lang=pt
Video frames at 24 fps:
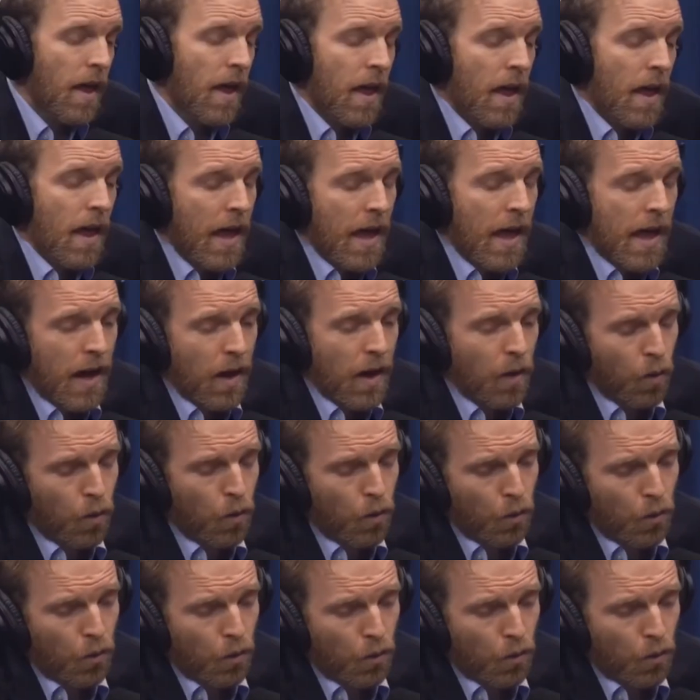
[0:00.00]
É,
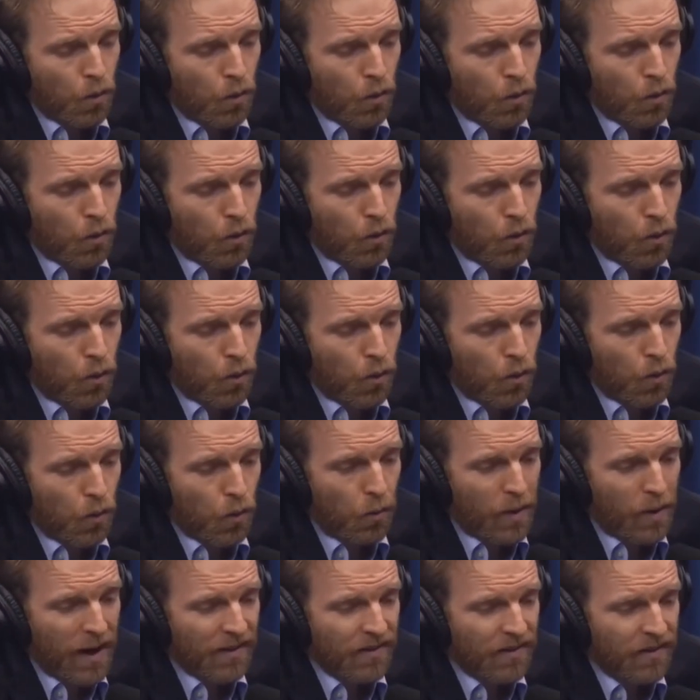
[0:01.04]
o, o
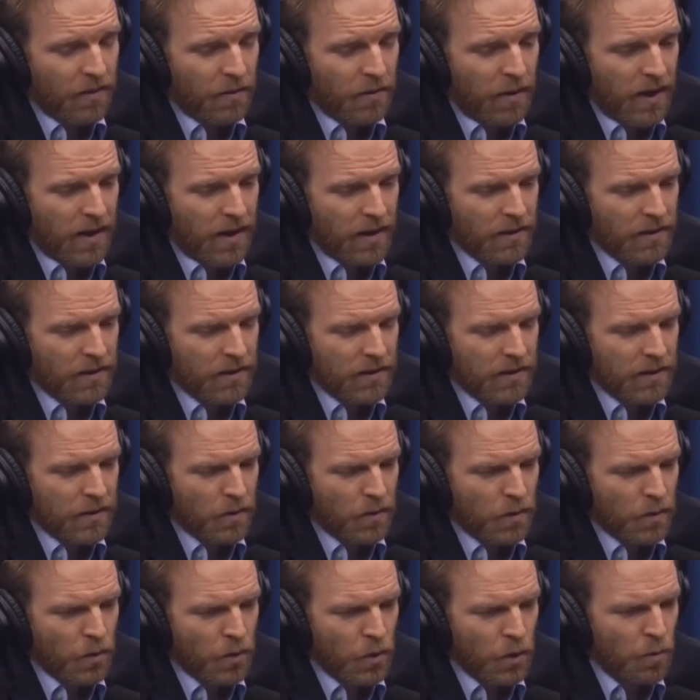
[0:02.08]
Brasil era
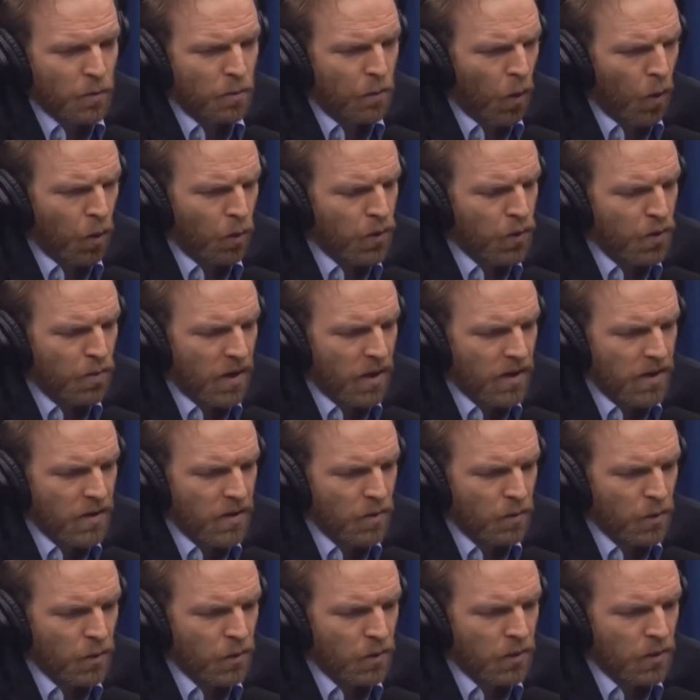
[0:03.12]
um dos poucos países no
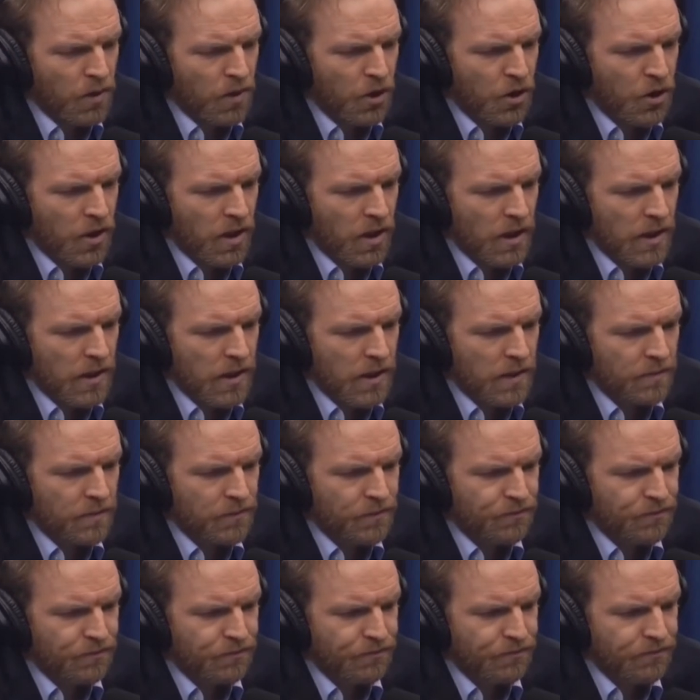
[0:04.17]
mundo que tinha
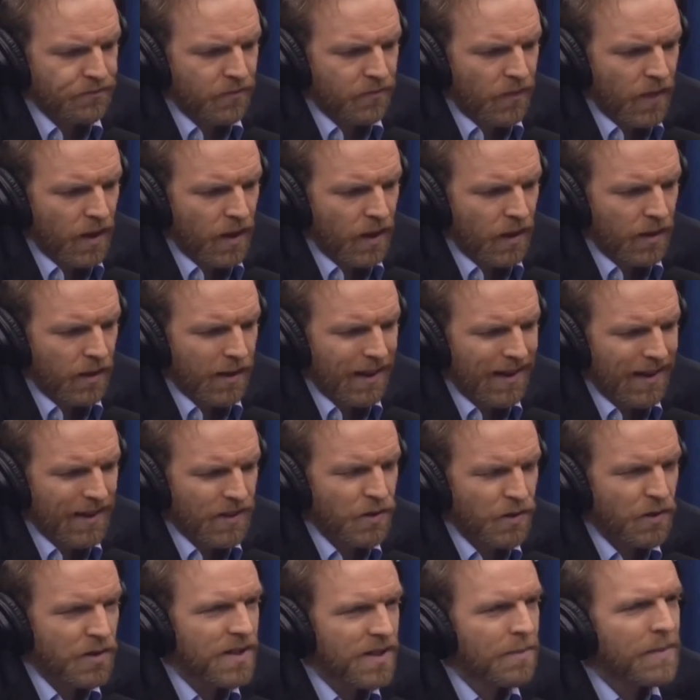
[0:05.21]

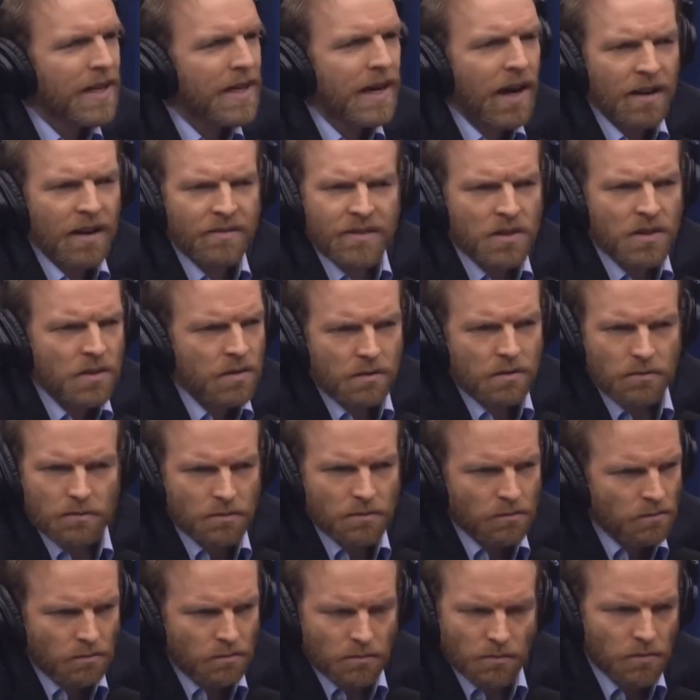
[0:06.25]
relações amigáveis
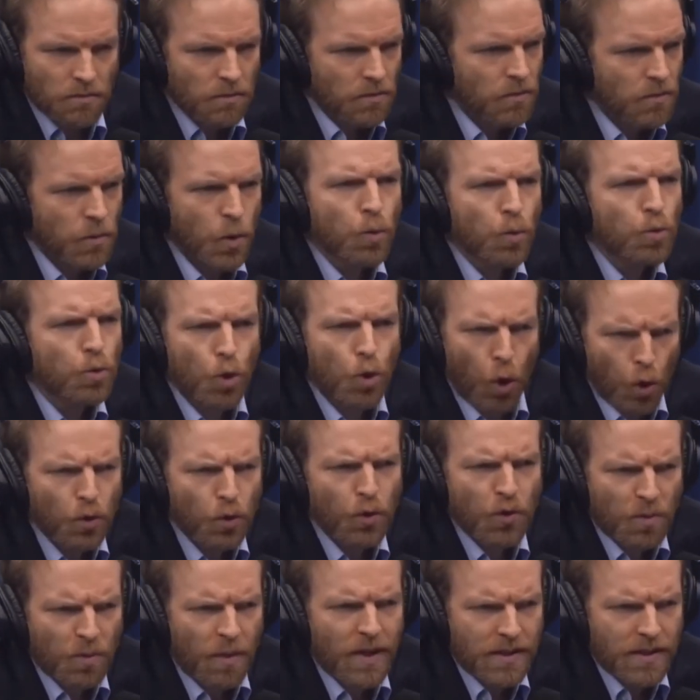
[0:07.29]
com todos,
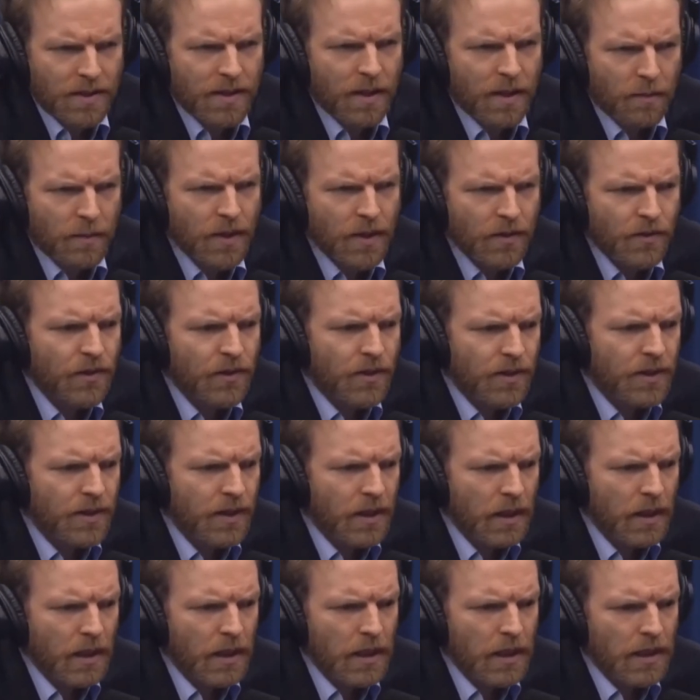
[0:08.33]
com todo mundo.
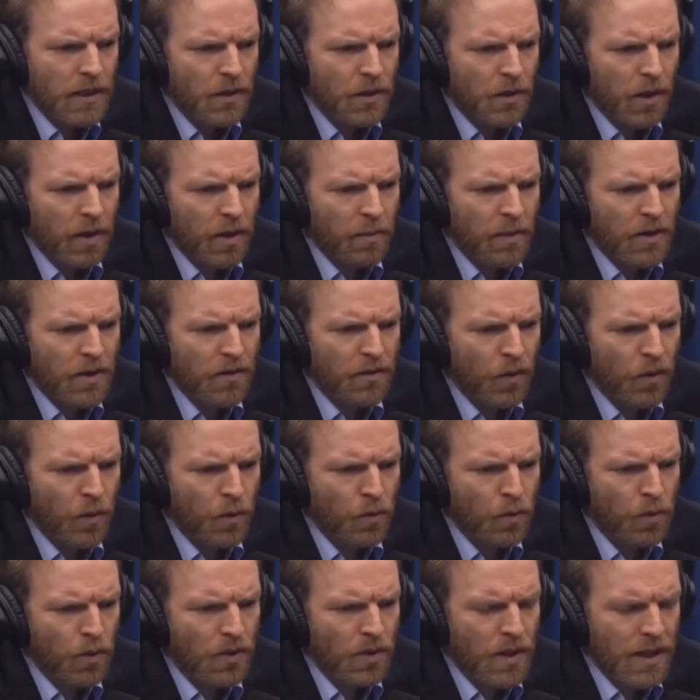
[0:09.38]
Assim, né? Isso realmente foi um
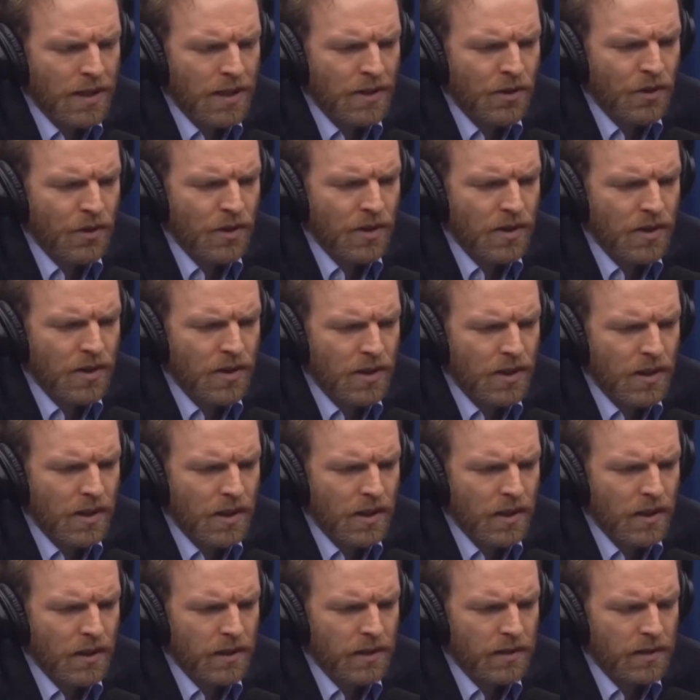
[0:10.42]
dos grandes
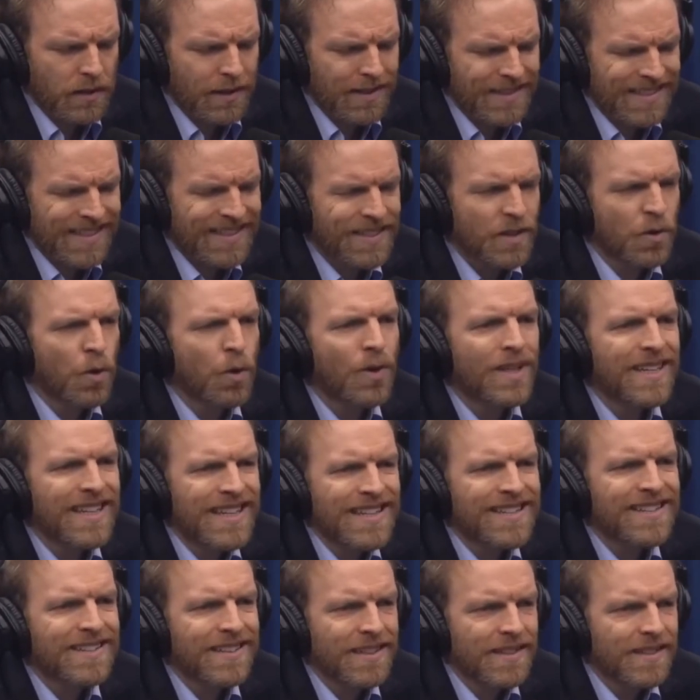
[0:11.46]
é, das grandes
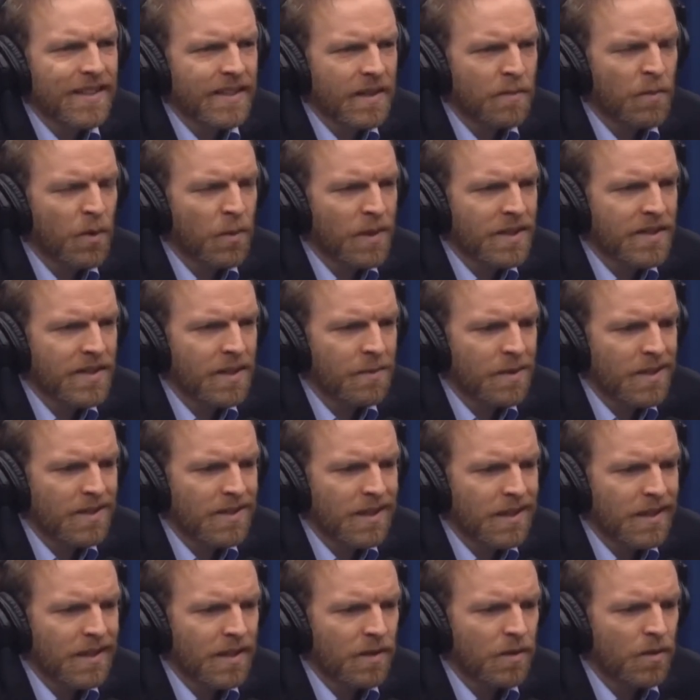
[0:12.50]
conquistas da diplomacia
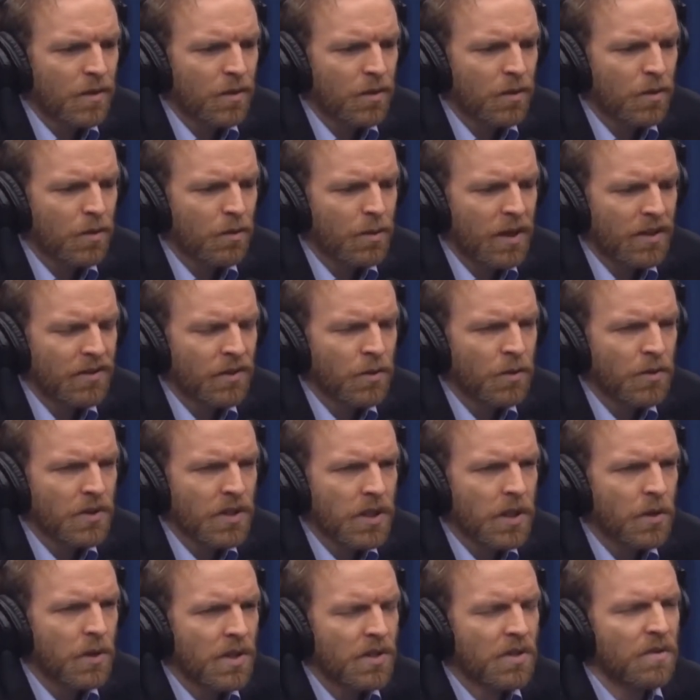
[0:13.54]
brasileira. O, o Brasil
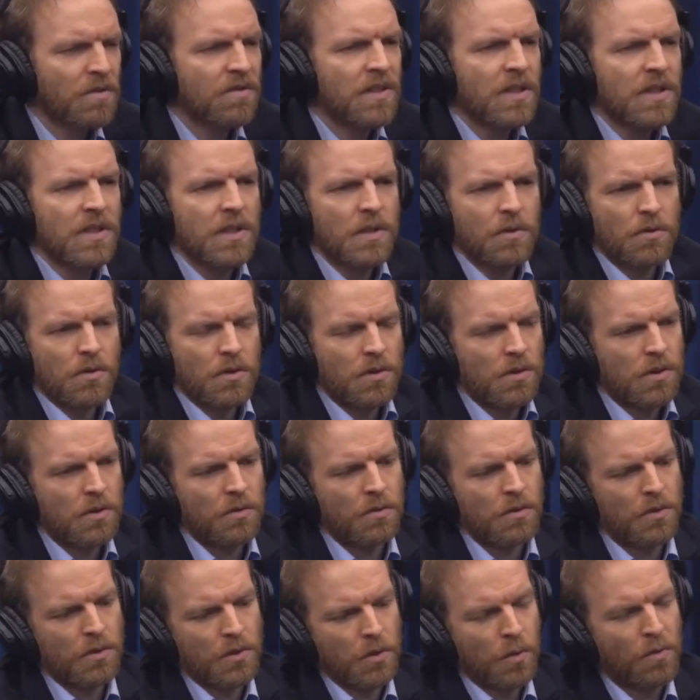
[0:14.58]
conseguiu resolver seu,
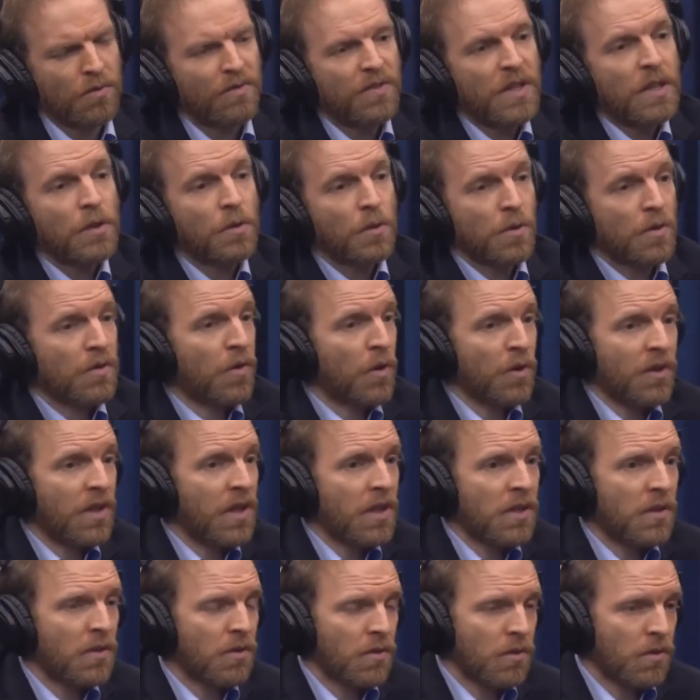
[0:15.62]
seus conflitos
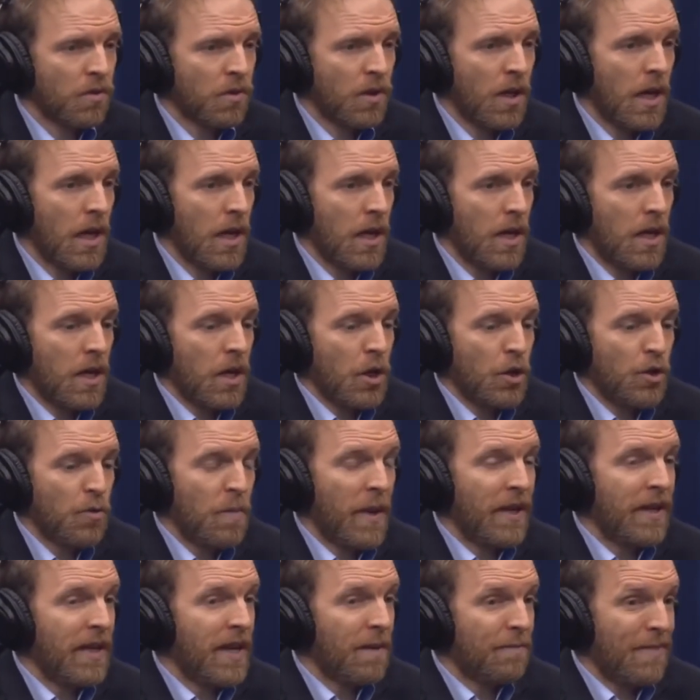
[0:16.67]
fronteiriços de
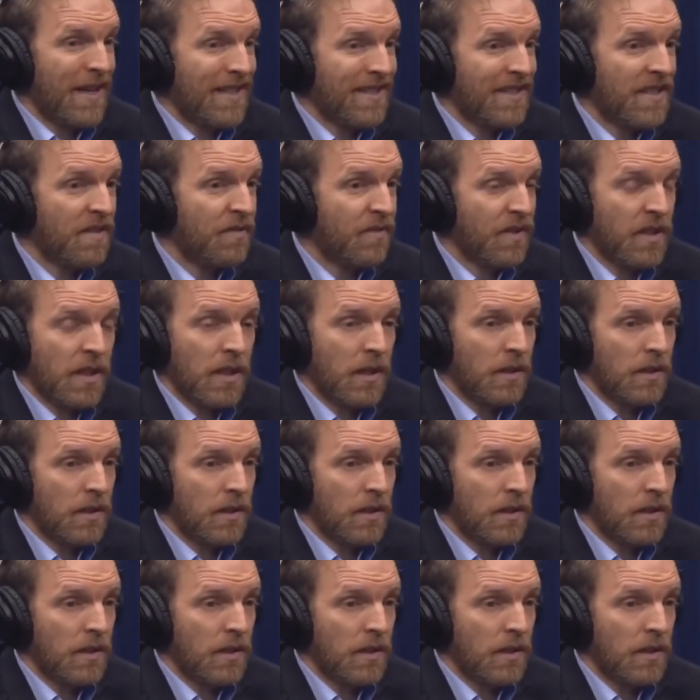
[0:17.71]
maneira pacífica,